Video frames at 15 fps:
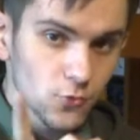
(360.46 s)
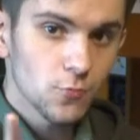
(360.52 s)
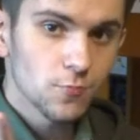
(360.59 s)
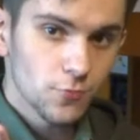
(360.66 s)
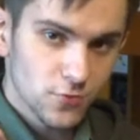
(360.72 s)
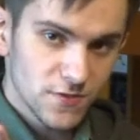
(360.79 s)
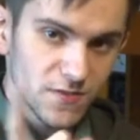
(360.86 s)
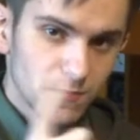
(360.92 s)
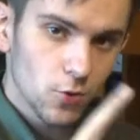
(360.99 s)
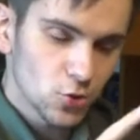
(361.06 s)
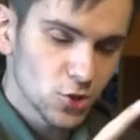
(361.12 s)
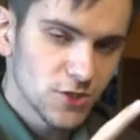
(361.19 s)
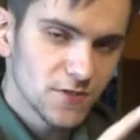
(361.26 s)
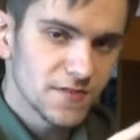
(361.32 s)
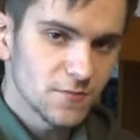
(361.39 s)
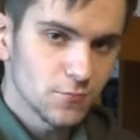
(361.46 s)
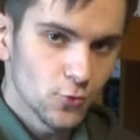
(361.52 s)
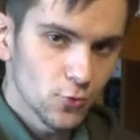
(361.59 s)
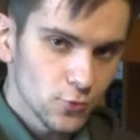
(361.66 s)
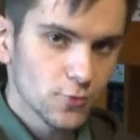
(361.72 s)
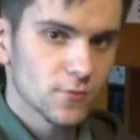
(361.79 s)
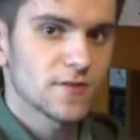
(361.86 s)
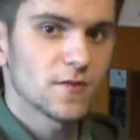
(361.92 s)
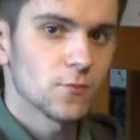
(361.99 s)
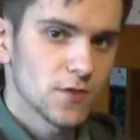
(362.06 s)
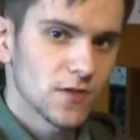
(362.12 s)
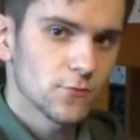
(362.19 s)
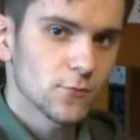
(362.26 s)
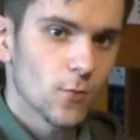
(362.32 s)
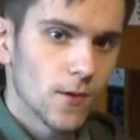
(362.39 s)
tu peux aussi brancher une Type 2 sur ta
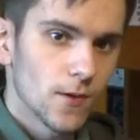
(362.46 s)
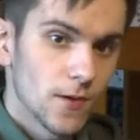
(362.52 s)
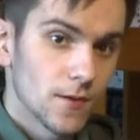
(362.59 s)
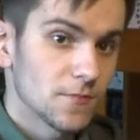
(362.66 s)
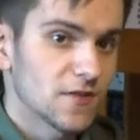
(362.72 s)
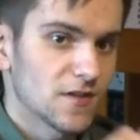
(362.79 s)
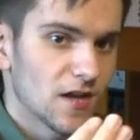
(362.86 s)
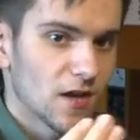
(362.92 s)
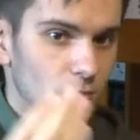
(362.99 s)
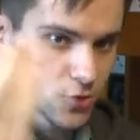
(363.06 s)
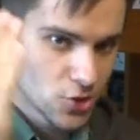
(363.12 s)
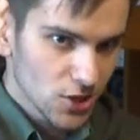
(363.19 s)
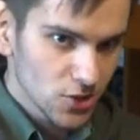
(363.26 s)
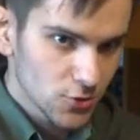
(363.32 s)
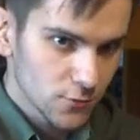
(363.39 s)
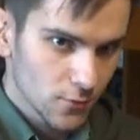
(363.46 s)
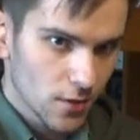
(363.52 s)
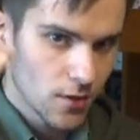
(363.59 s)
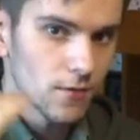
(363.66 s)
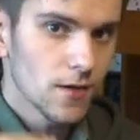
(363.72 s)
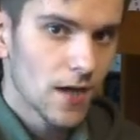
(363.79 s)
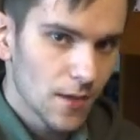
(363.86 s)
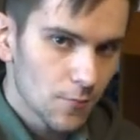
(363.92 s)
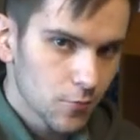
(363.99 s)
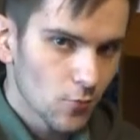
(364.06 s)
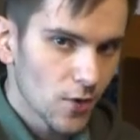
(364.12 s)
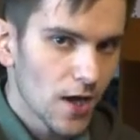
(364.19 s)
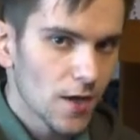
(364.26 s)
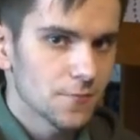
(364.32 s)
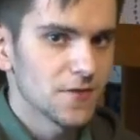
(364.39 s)
modèle 3, mais la recharge sera un peu
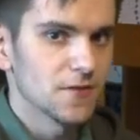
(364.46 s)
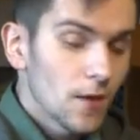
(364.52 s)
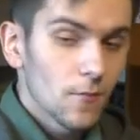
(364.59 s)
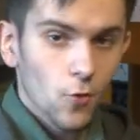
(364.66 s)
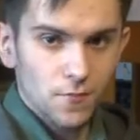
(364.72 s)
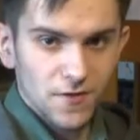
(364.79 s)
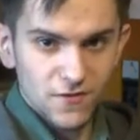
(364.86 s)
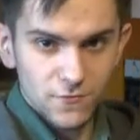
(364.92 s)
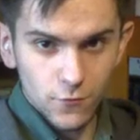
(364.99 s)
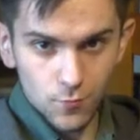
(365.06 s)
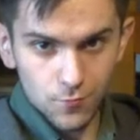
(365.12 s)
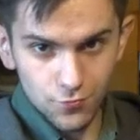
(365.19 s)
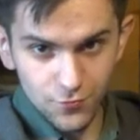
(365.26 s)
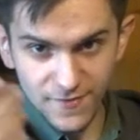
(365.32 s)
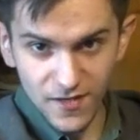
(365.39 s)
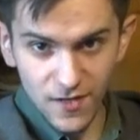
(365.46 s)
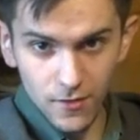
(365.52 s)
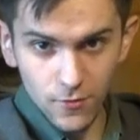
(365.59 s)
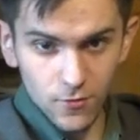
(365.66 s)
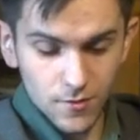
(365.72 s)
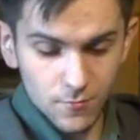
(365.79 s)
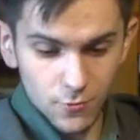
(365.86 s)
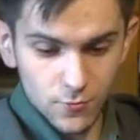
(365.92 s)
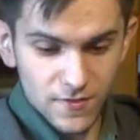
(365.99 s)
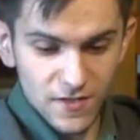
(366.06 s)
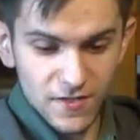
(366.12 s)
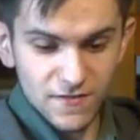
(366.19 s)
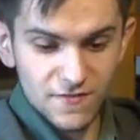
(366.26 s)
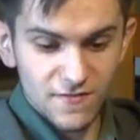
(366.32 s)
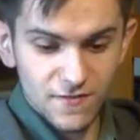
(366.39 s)
moins rapide. Bon, bien sûr, plus tard, quand les modèles
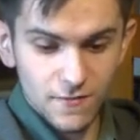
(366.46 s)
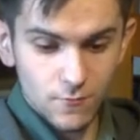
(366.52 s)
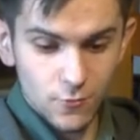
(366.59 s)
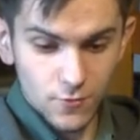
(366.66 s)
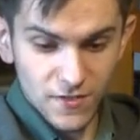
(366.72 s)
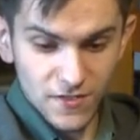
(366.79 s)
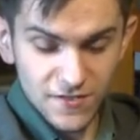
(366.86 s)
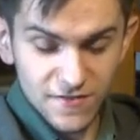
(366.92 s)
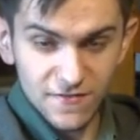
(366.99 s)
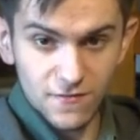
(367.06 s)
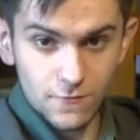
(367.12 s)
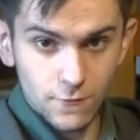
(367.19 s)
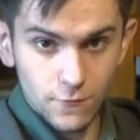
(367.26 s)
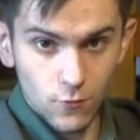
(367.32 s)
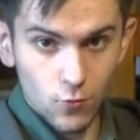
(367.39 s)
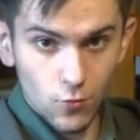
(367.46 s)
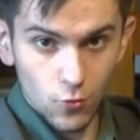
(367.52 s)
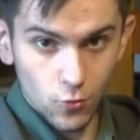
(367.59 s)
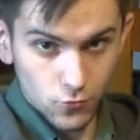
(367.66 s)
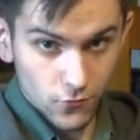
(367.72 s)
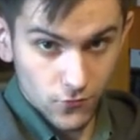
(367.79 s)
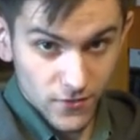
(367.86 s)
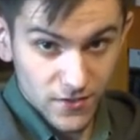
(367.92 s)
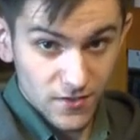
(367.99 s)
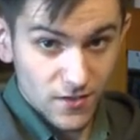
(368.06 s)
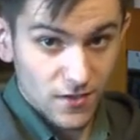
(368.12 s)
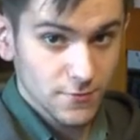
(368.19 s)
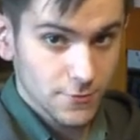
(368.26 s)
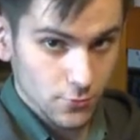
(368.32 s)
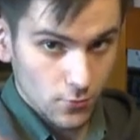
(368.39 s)
S et Model X seront renouvelés,
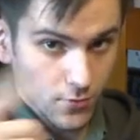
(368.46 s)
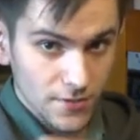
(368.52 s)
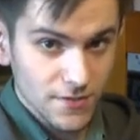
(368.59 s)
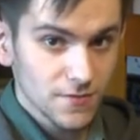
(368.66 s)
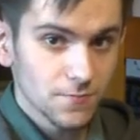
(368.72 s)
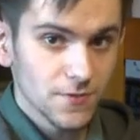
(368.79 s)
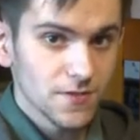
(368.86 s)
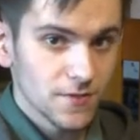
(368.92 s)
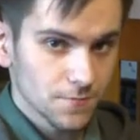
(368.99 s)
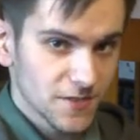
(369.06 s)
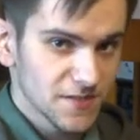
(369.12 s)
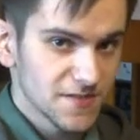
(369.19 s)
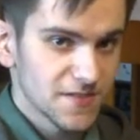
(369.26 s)
elles seront équipées des prises